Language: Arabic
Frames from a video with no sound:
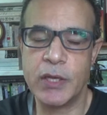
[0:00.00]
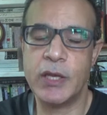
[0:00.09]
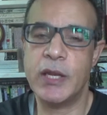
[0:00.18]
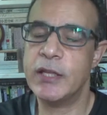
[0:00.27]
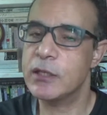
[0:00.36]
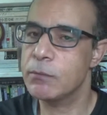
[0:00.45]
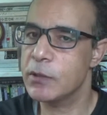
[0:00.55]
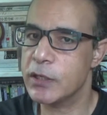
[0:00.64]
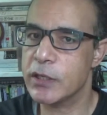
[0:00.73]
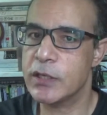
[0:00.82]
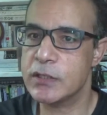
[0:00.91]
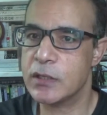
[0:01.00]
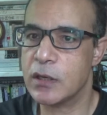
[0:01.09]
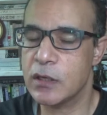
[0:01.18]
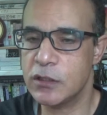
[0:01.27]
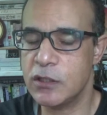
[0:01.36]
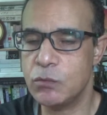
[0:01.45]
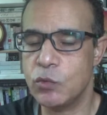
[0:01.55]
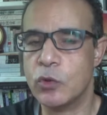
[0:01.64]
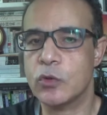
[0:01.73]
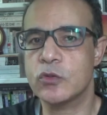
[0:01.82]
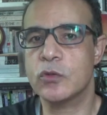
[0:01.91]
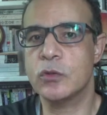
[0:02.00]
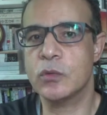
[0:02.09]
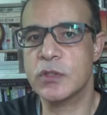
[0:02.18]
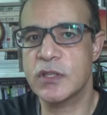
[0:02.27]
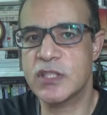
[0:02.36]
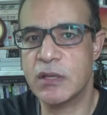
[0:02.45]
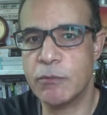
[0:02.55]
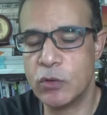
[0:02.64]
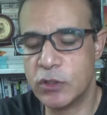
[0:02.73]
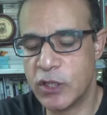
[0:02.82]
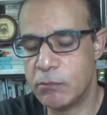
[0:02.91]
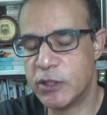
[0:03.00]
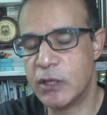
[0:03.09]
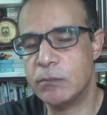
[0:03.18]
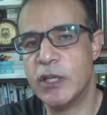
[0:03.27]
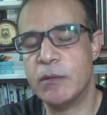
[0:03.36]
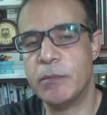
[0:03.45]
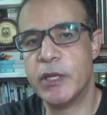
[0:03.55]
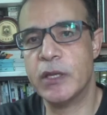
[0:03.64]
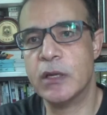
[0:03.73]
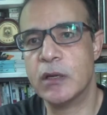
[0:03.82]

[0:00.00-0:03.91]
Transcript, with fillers: الأدب الإنجليزي القديم والعصور الوسطى زي ما قلت بتبدأ من